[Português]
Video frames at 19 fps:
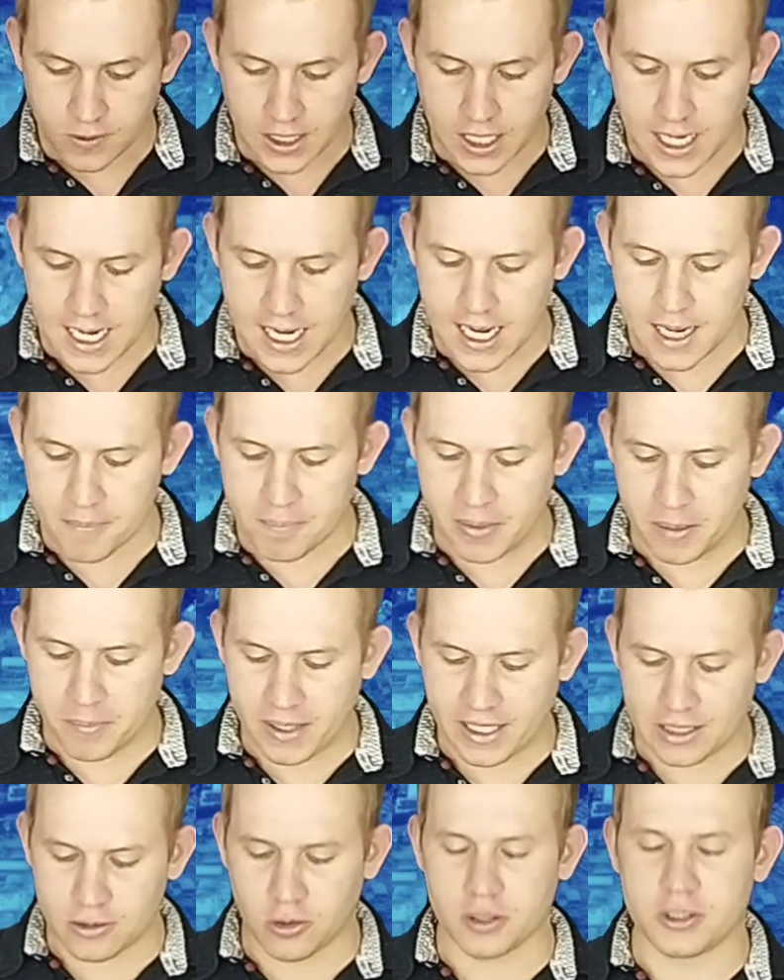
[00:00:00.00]
a
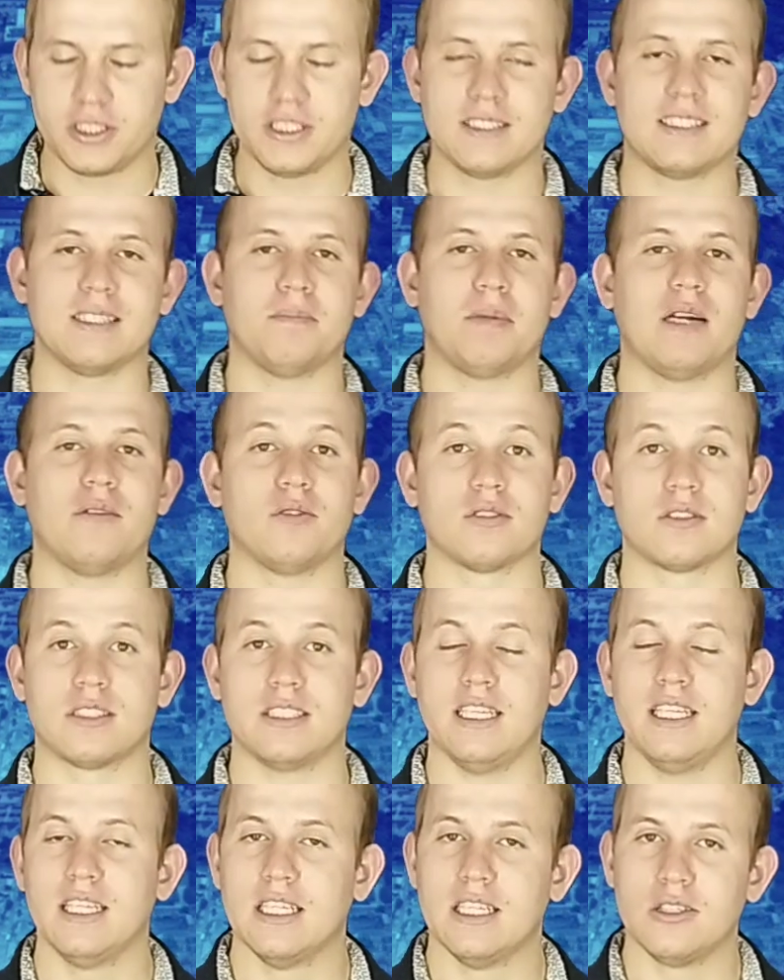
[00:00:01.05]
primeira notícia para
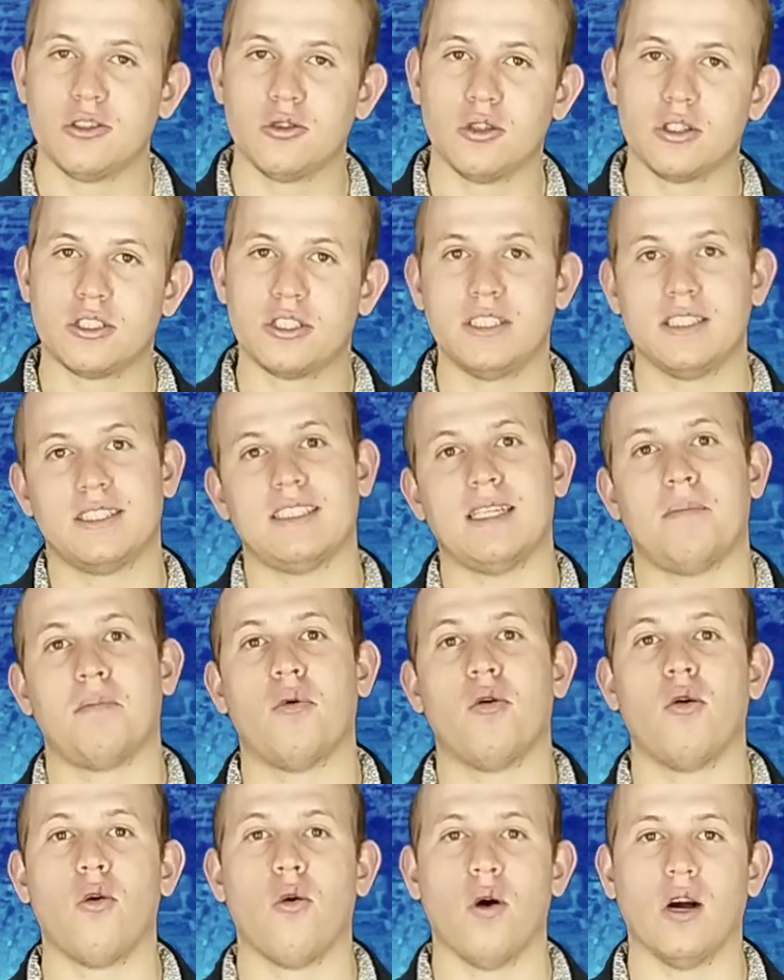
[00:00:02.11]
você, notícia
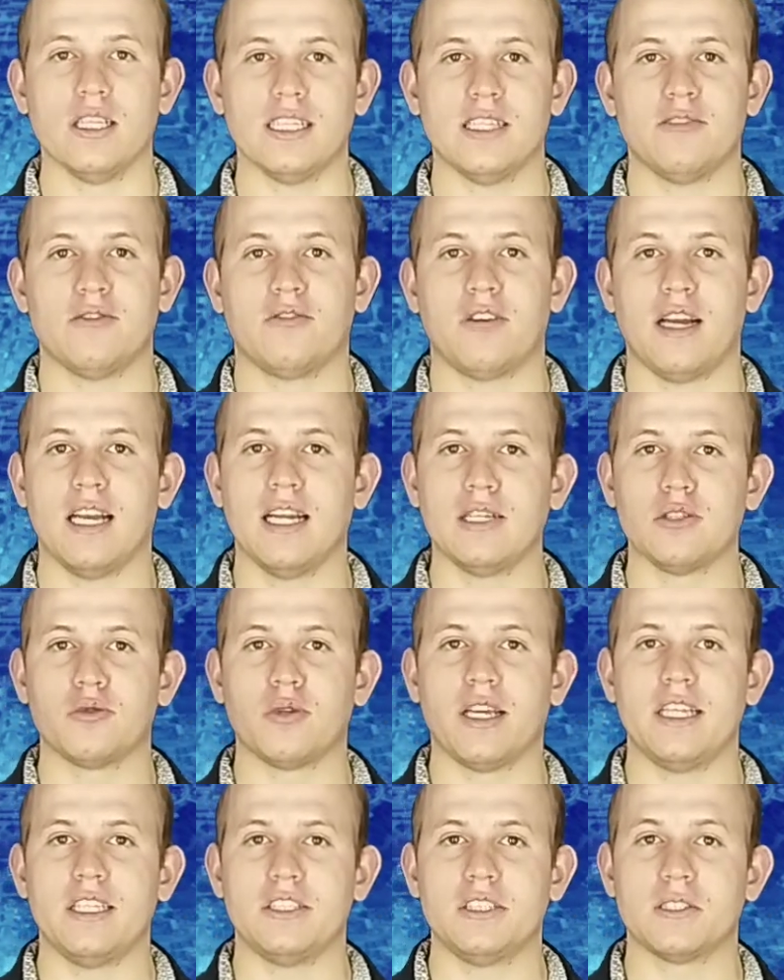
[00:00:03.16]
boa, né? Falando
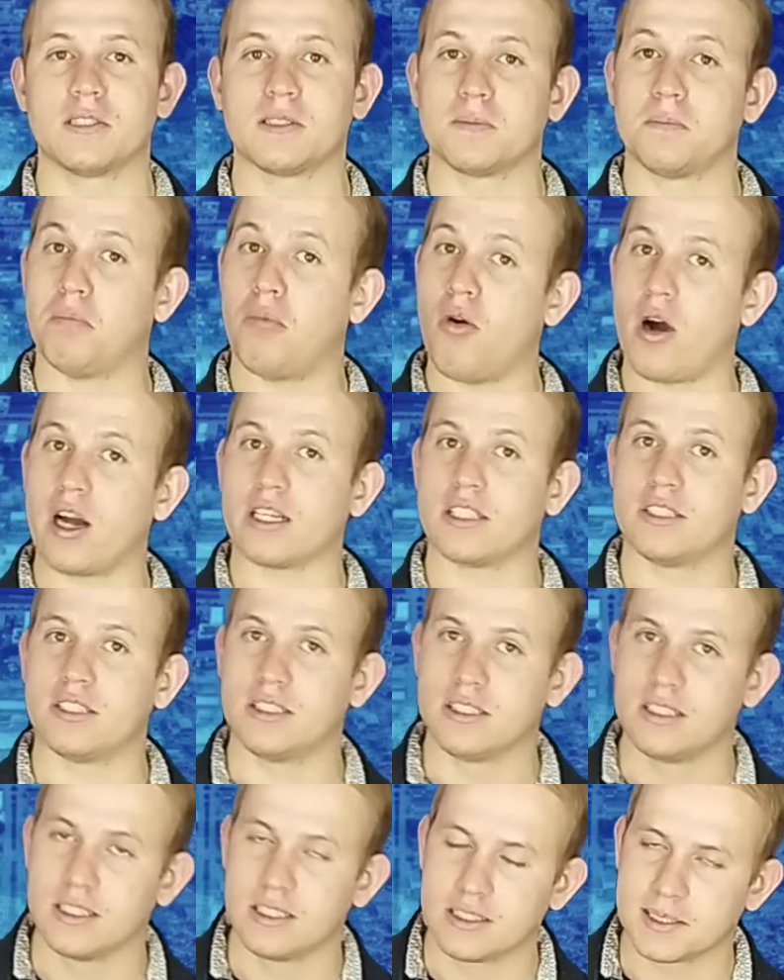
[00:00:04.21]
aí de
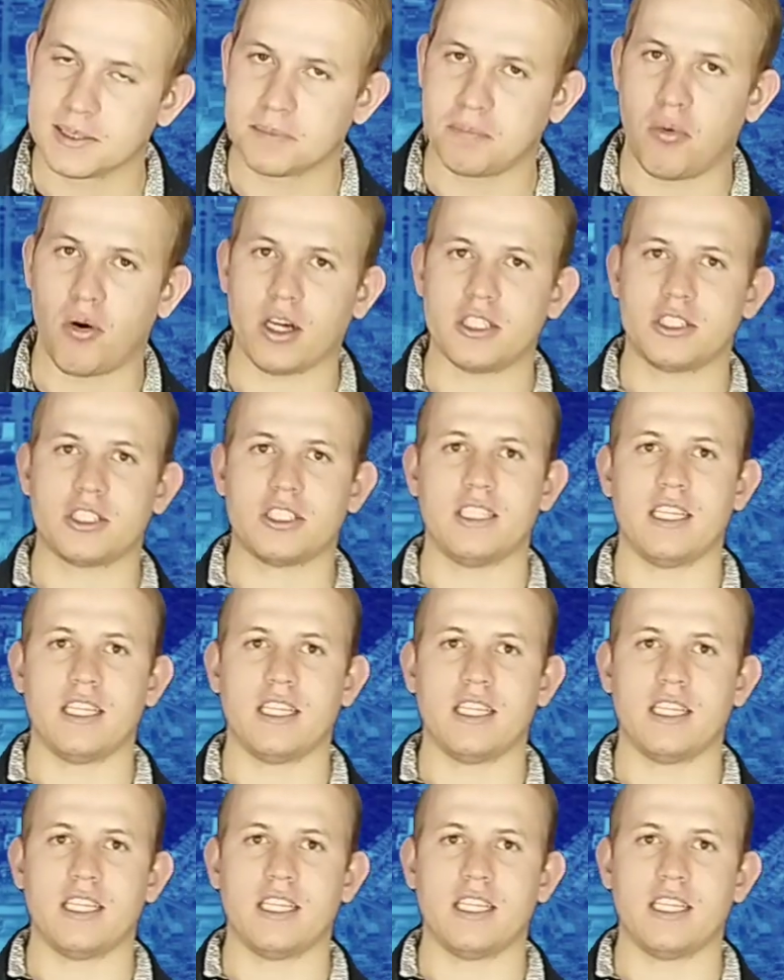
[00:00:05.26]
esporte. Esporte